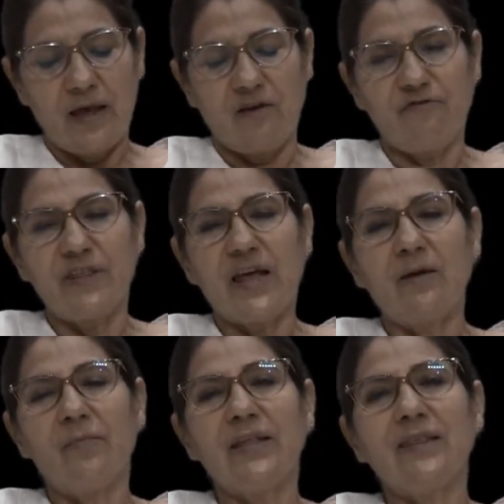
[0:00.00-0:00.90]
y
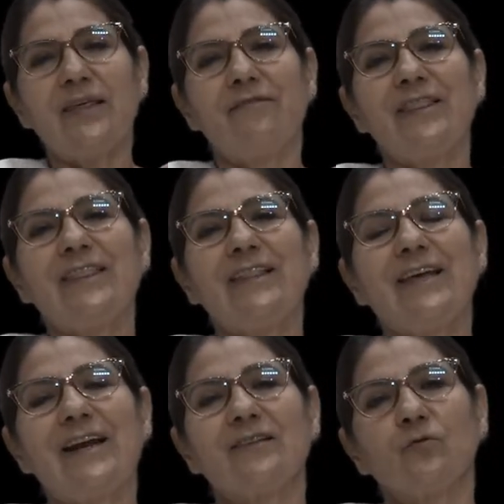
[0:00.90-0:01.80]
finalmente deben
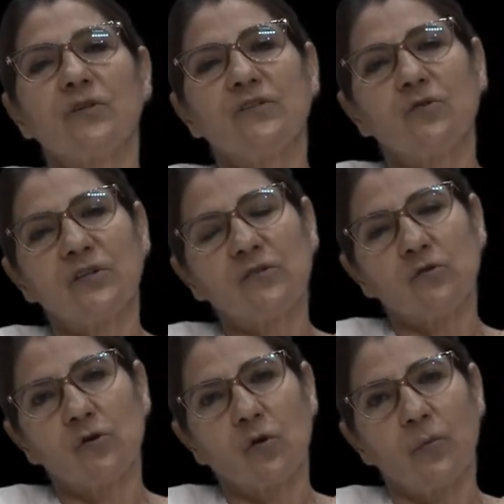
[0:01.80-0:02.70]
tener las condiciones
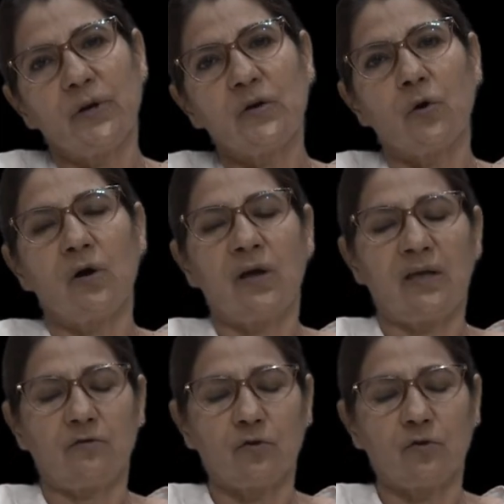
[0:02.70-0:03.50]
eh,